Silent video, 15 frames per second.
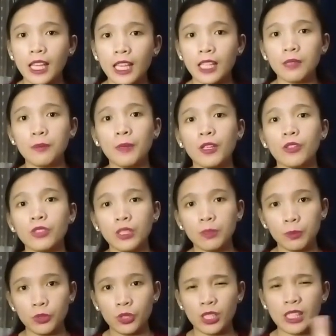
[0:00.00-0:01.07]
and meron din
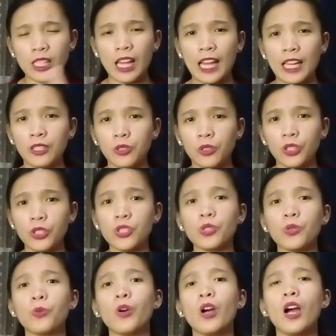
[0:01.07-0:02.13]
po siya sa Android.
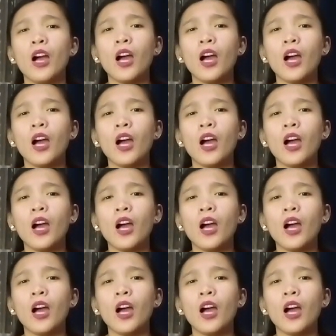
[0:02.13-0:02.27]
So,